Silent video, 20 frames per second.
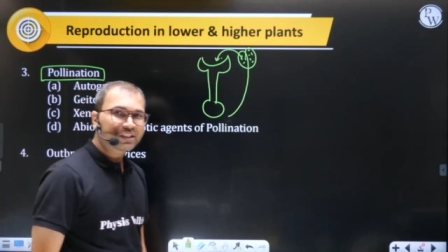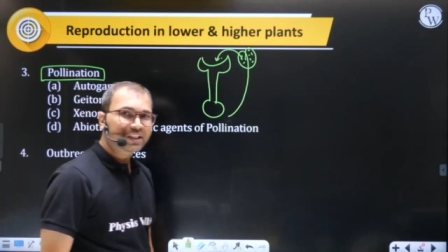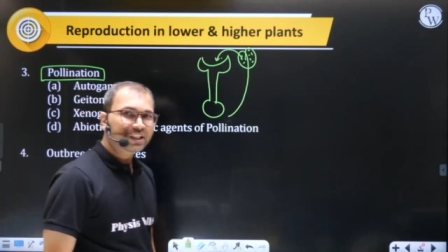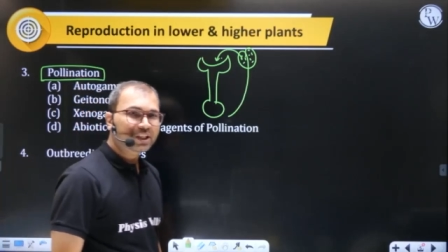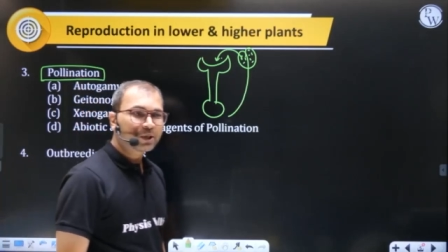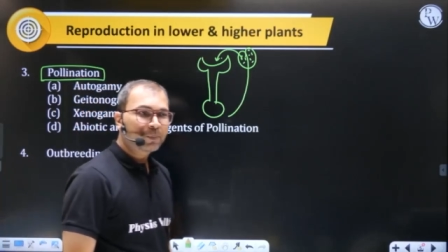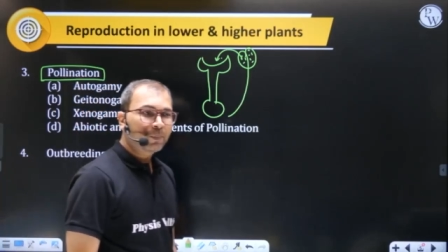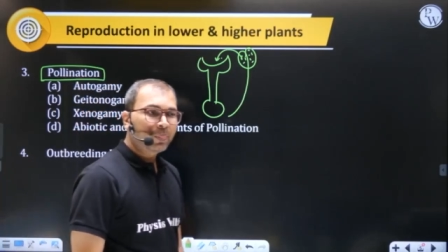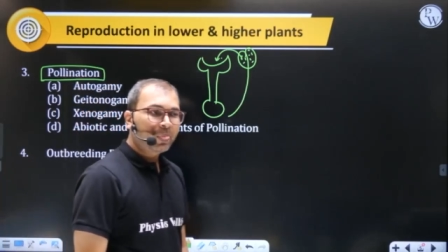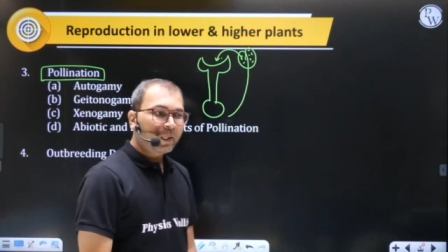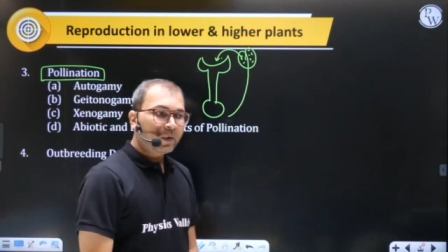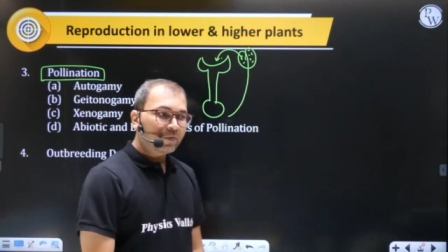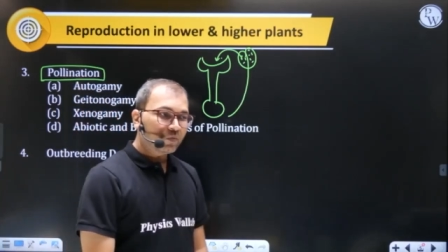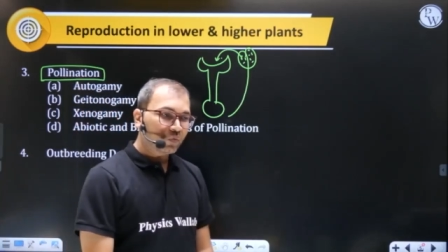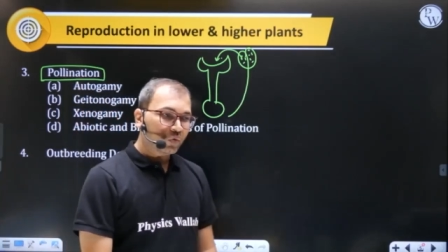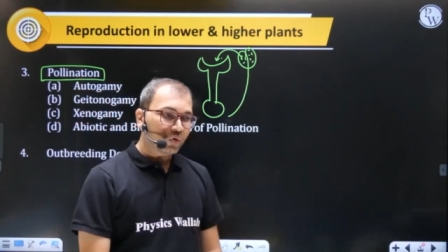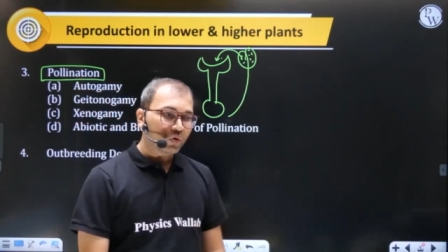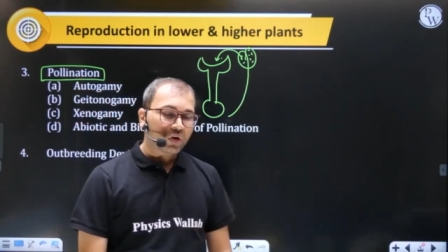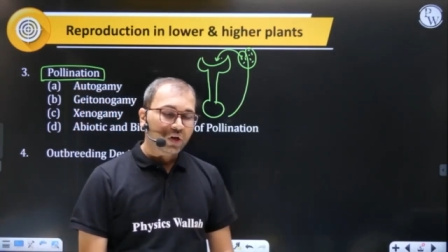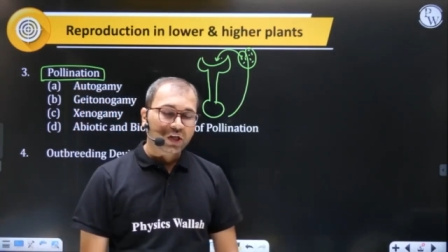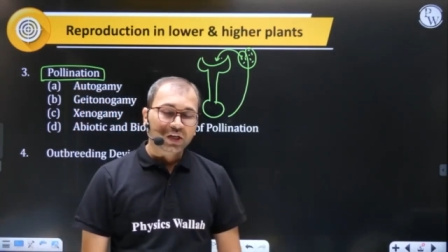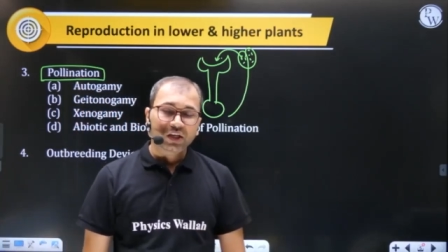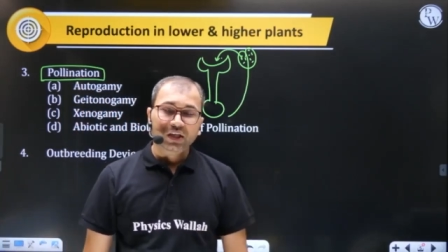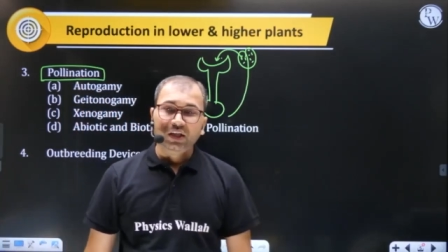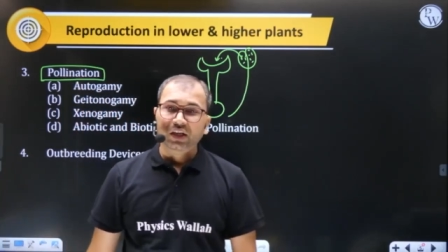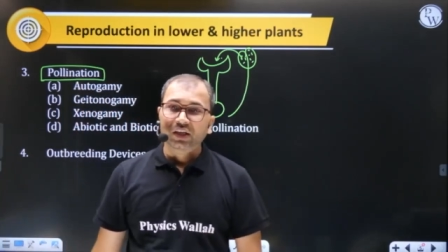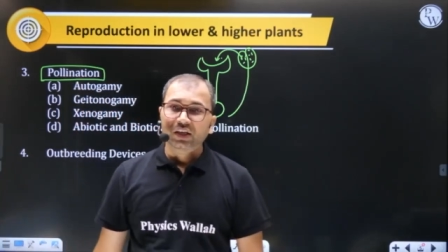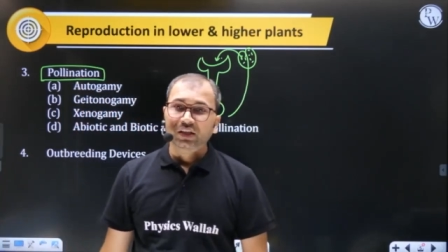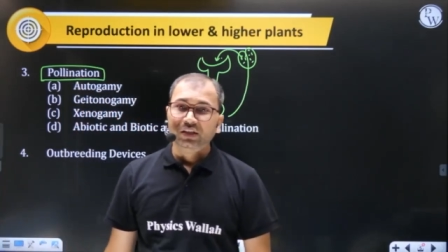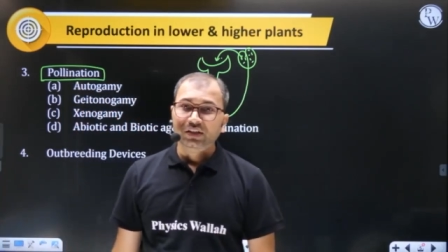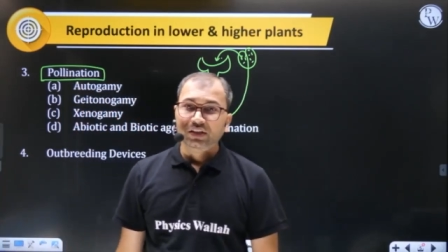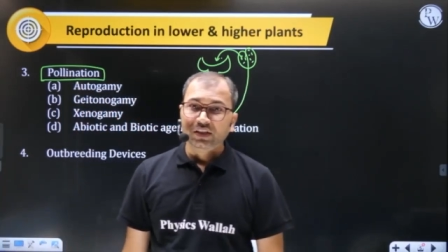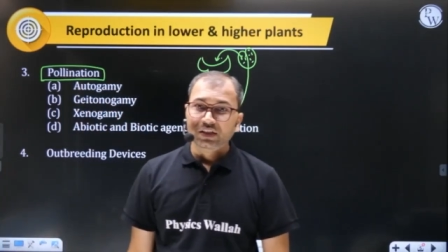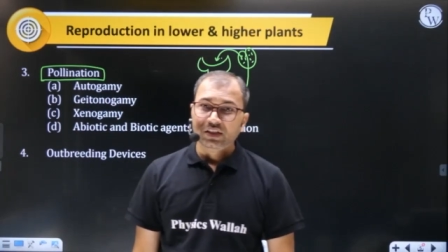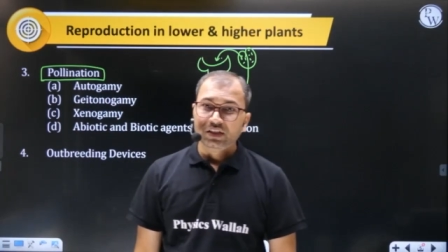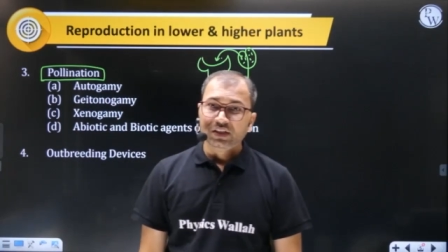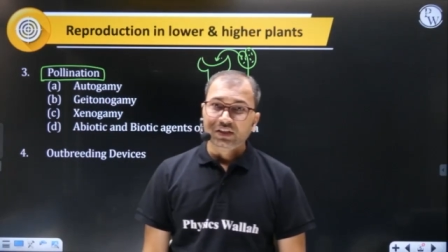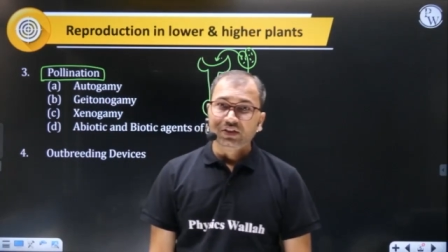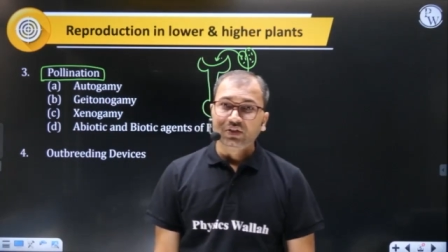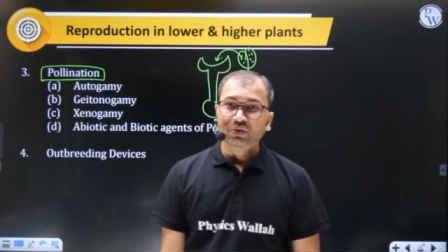है वो अलग अलग
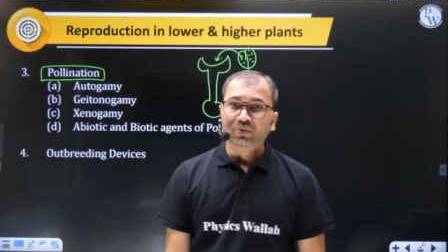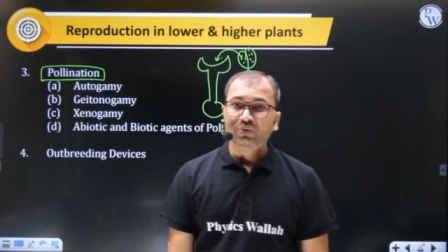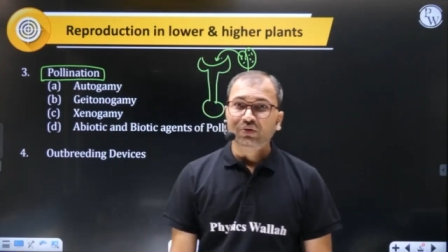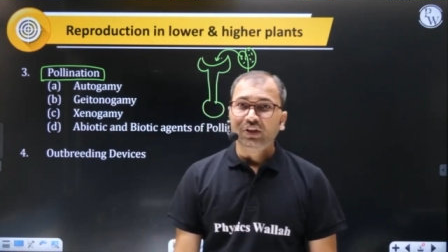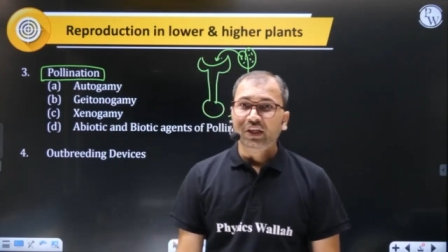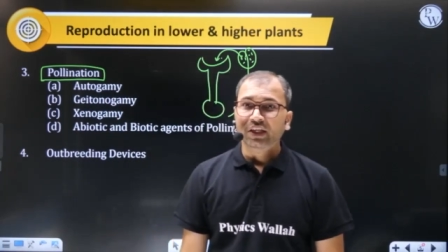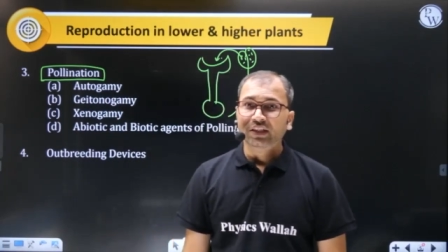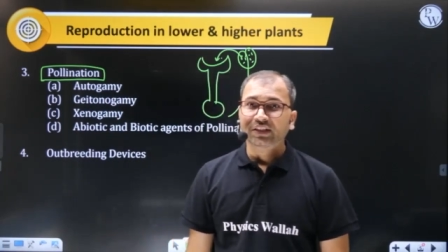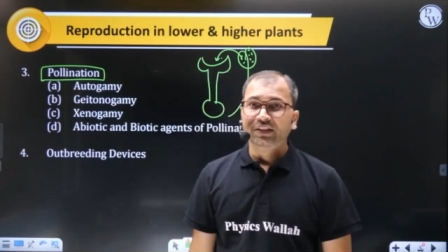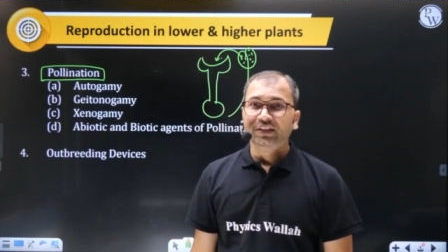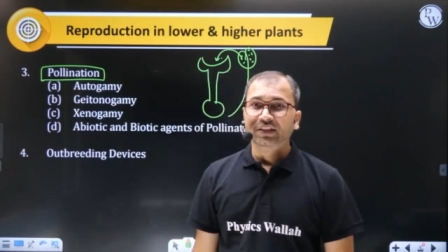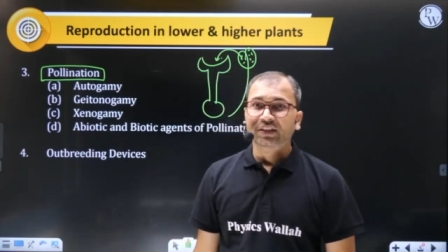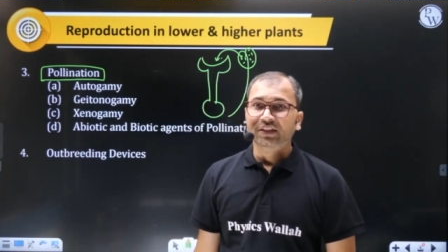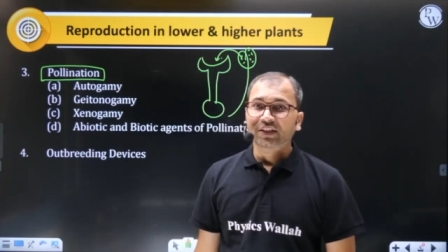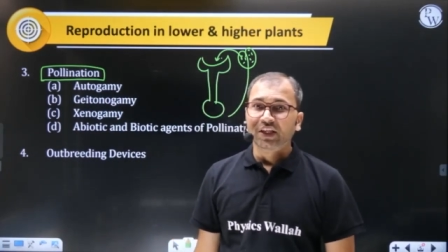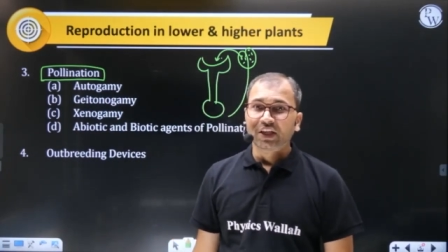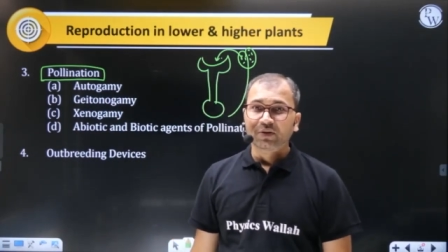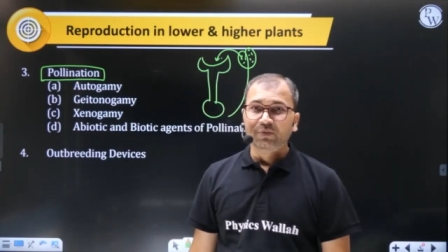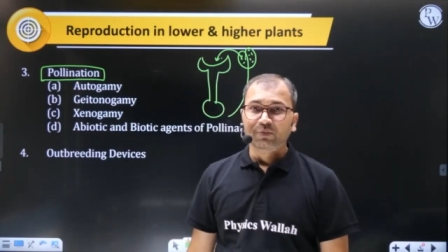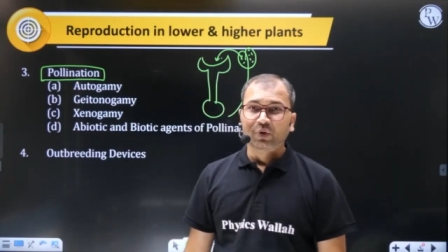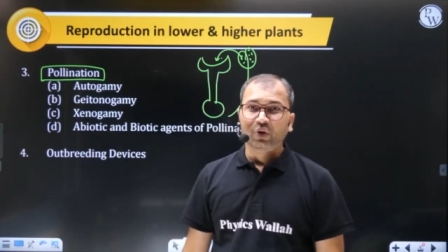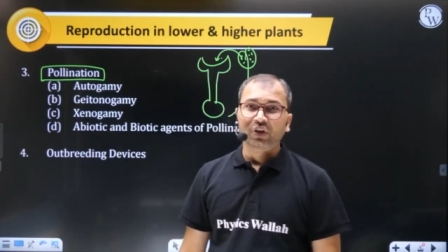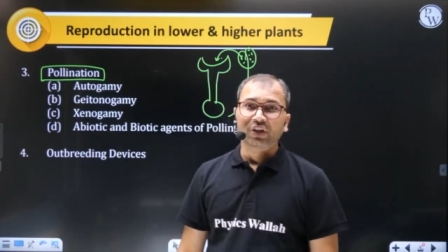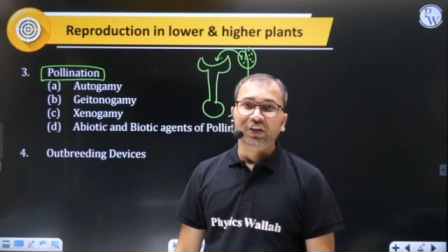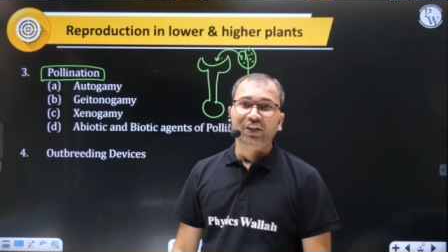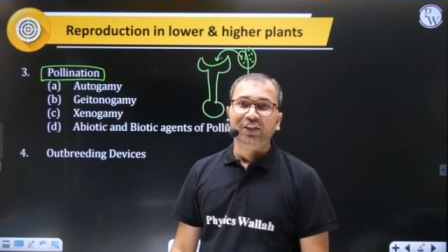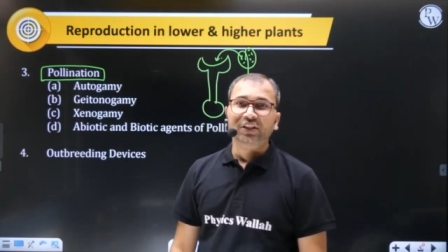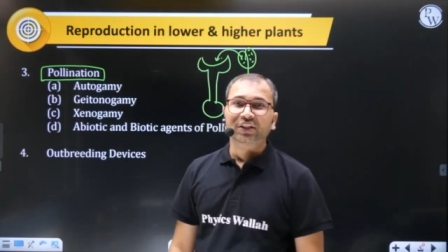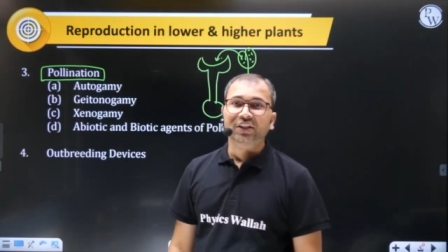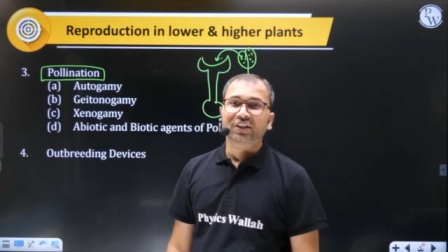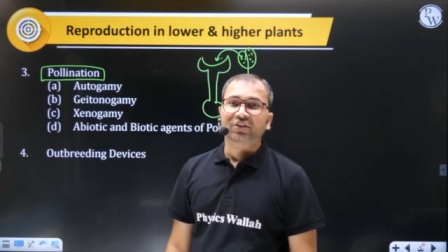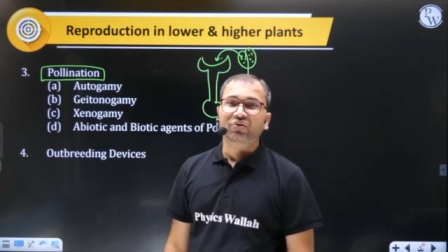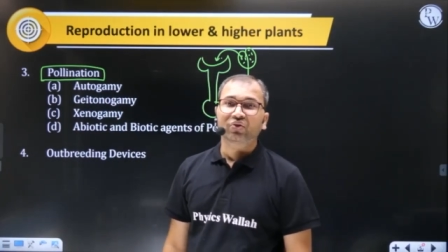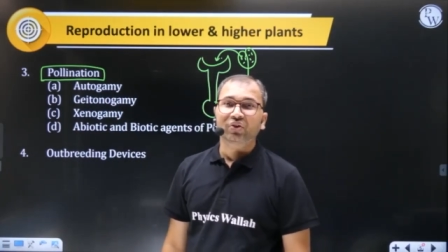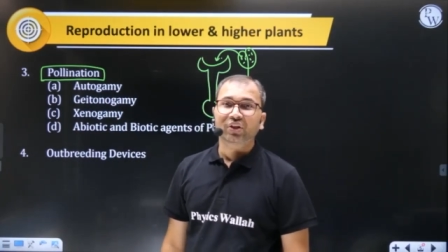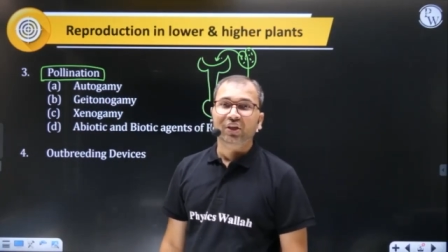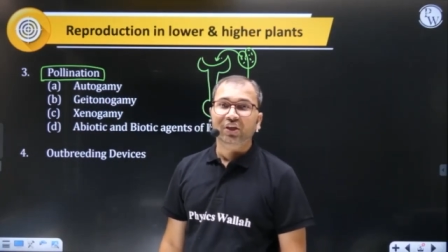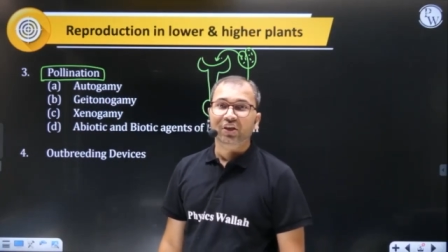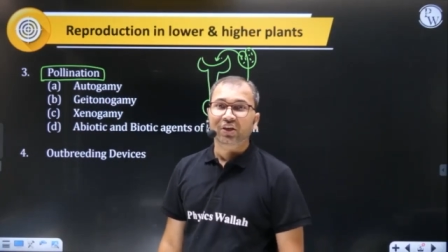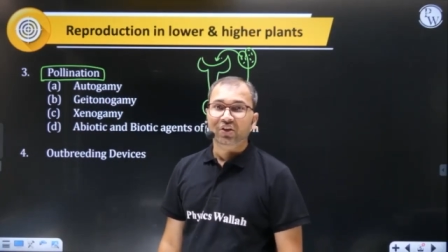तरीके से होता है जैसे सेल्फ पॉलिनेशन हो
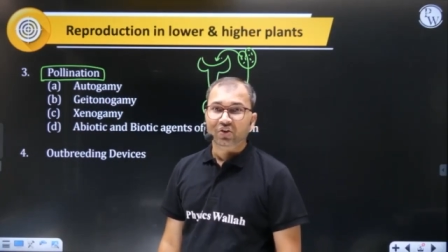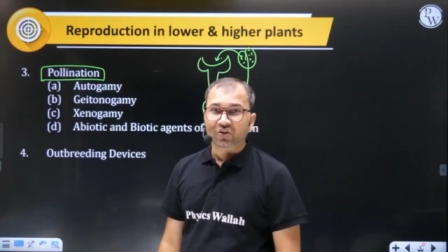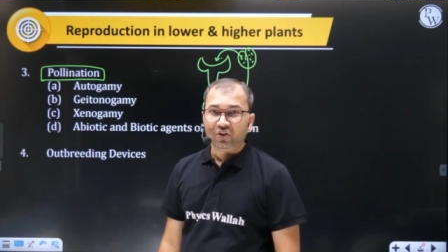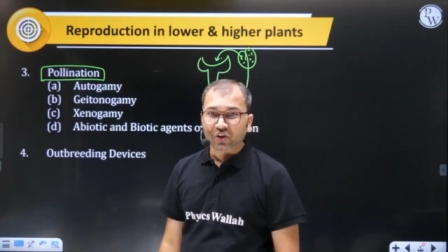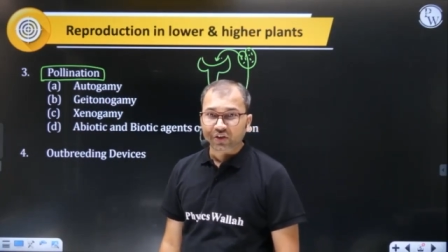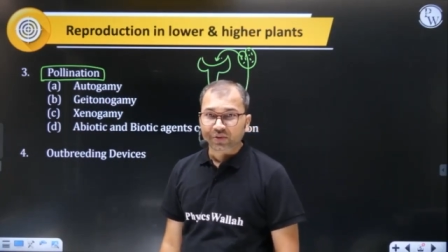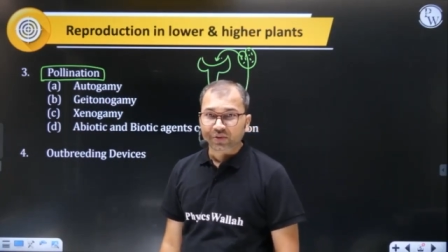गया क्रॉस